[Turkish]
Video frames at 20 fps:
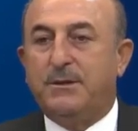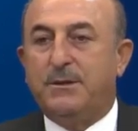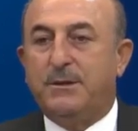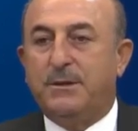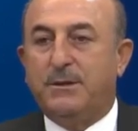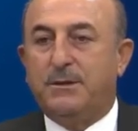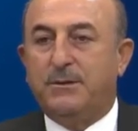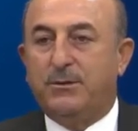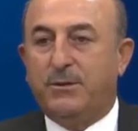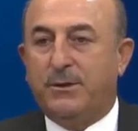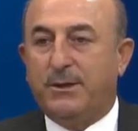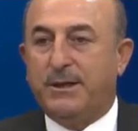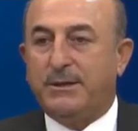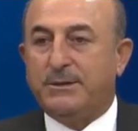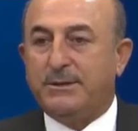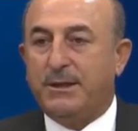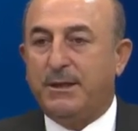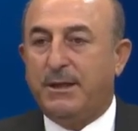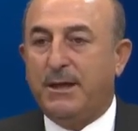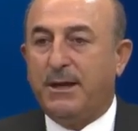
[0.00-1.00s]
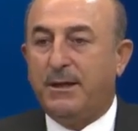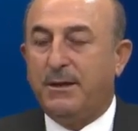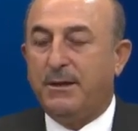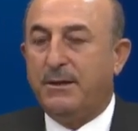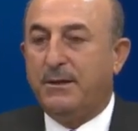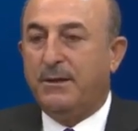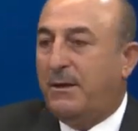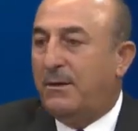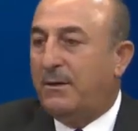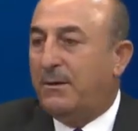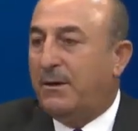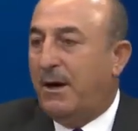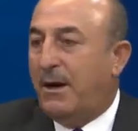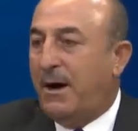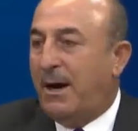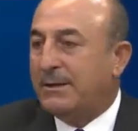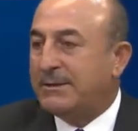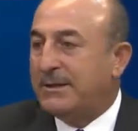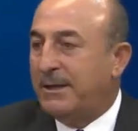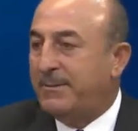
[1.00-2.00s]
Ee, dolayısıyla
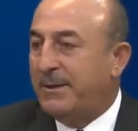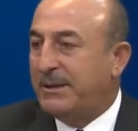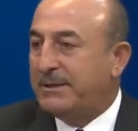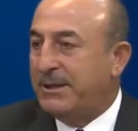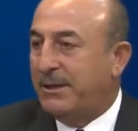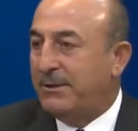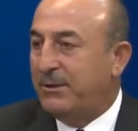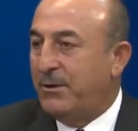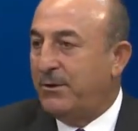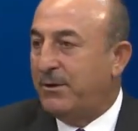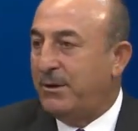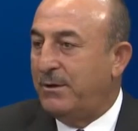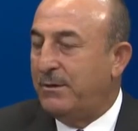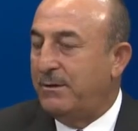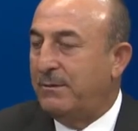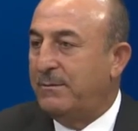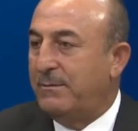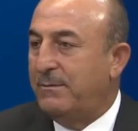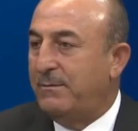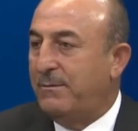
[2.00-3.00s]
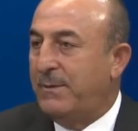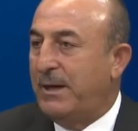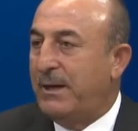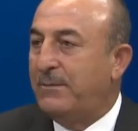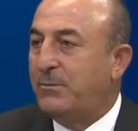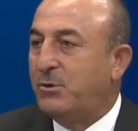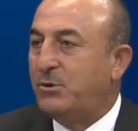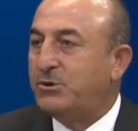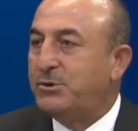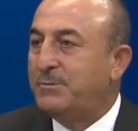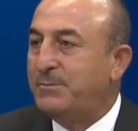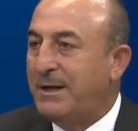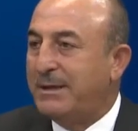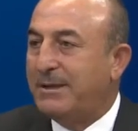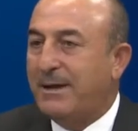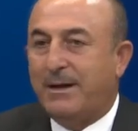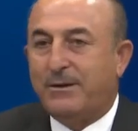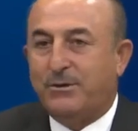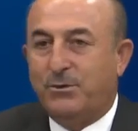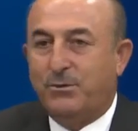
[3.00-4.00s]
Azerbaycan diyor ki benim gücüm
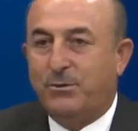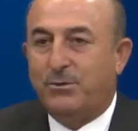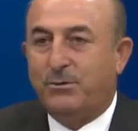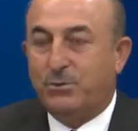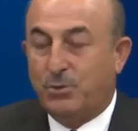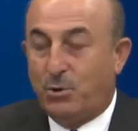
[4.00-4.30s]
yeter diyor.